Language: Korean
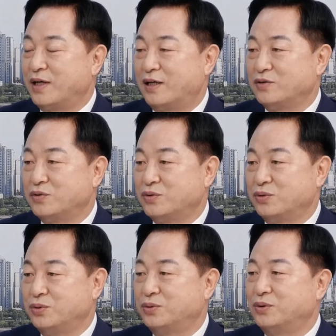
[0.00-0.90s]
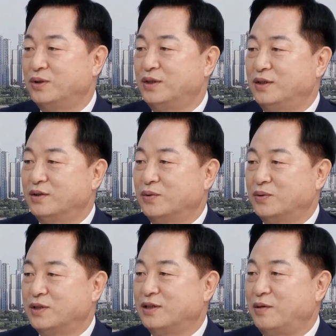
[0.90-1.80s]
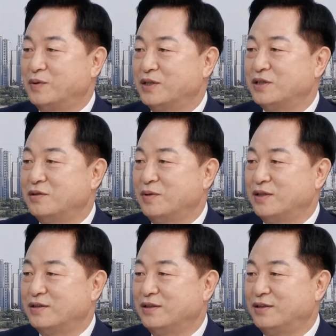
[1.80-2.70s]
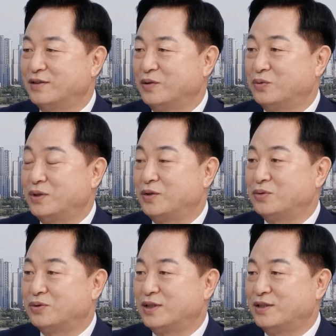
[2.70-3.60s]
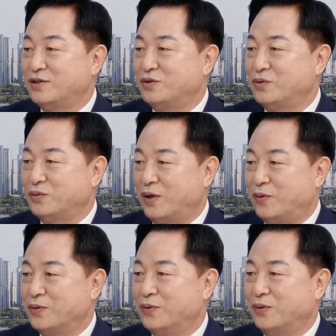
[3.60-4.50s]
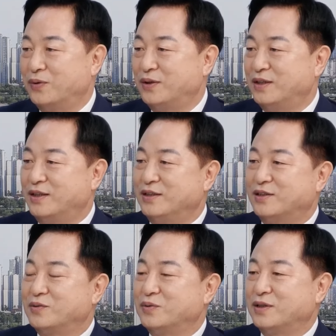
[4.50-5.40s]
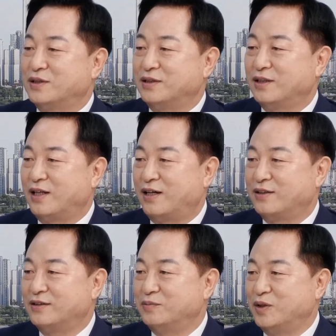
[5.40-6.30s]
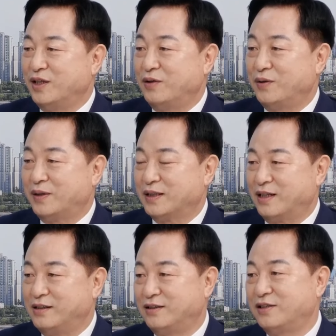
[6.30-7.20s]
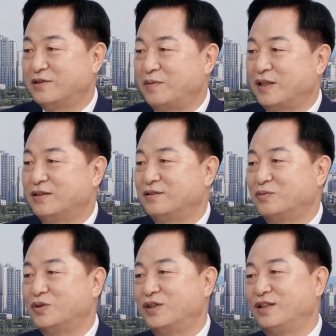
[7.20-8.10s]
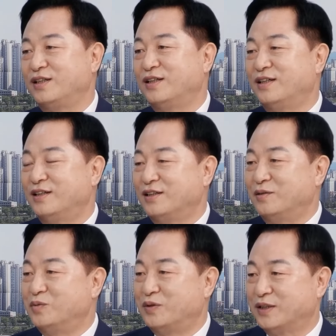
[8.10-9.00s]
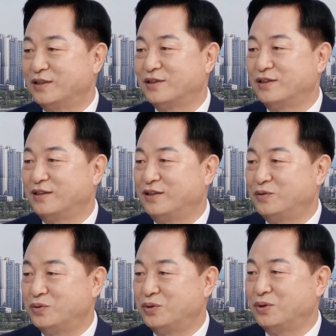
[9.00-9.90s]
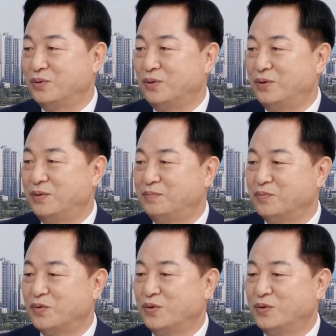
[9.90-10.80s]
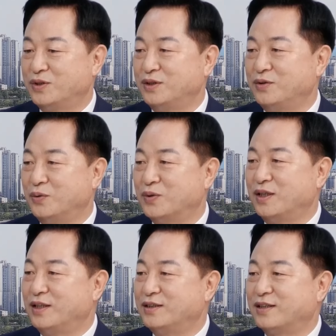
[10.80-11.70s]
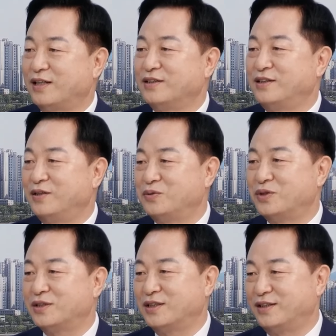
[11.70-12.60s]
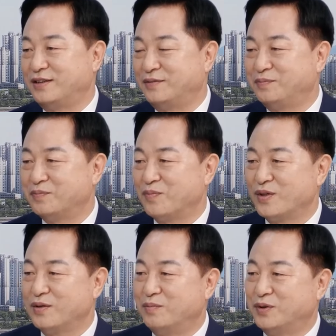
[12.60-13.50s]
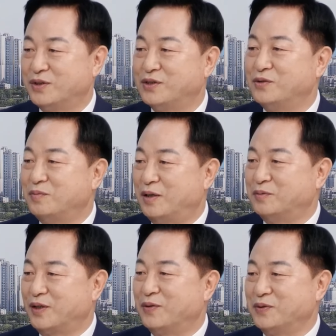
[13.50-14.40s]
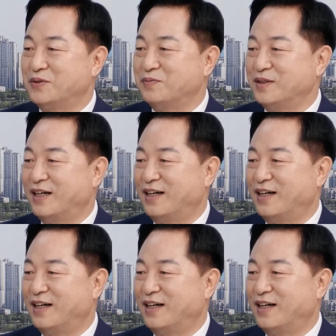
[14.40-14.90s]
강주 또 전남을 거치면서 그리고 두 자리 숫자 지지도 나오고 네. 전국에서 이제 당 미래와 관련해서 많은 분들이 염려와 걱정을 해주시고 또 저희 용기에 대해서 격려를 해주셔서 네네. 뭐 즐거운 마음으로 하고 있습니다.